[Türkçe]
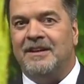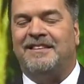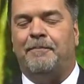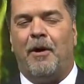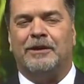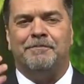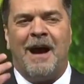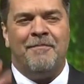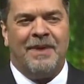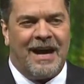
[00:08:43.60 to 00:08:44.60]

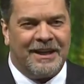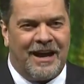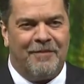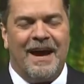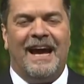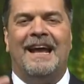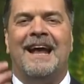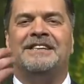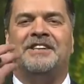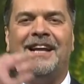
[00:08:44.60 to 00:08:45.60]
Sportmen bir adam,
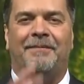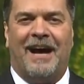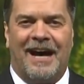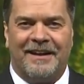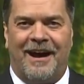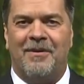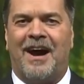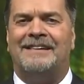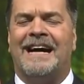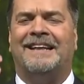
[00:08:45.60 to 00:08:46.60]
eğlenceli bir adam,
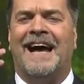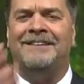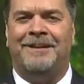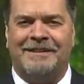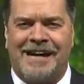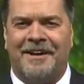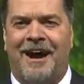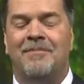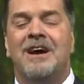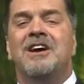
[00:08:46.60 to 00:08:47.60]
karakterli bir
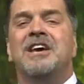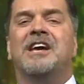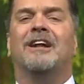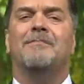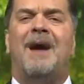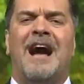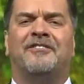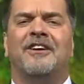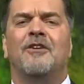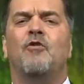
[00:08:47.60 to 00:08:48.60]
adam.
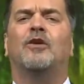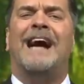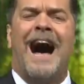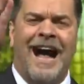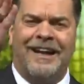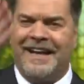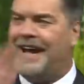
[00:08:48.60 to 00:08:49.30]
Yılmaz Vural